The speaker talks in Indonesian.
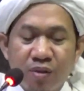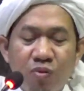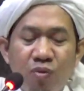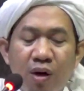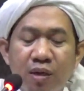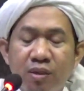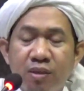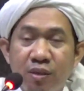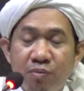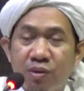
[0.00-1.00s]

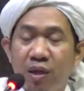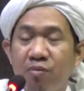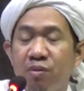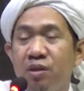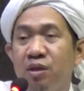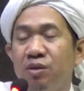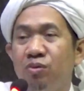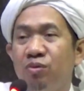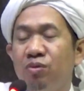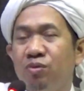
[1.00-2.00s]
wajib selamatin
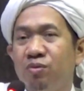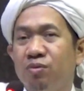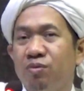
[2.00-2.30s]
itu dulu